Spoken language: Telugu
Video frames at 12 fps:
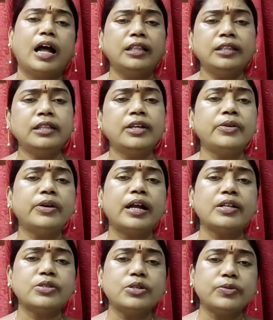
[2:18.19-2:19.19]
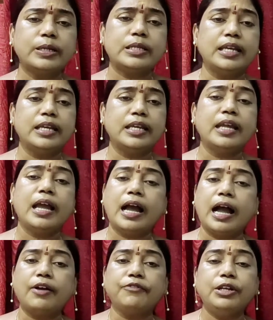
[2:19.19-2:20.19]
అందరు రాజులు వచ్చి
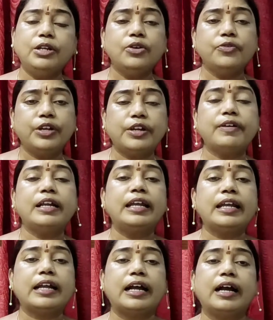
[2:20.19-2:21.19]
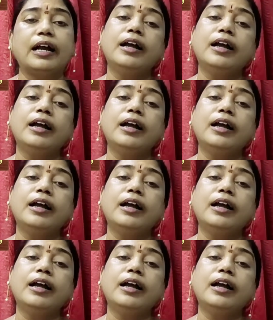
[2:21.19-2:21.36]
ఆ విల్లు విరవలేక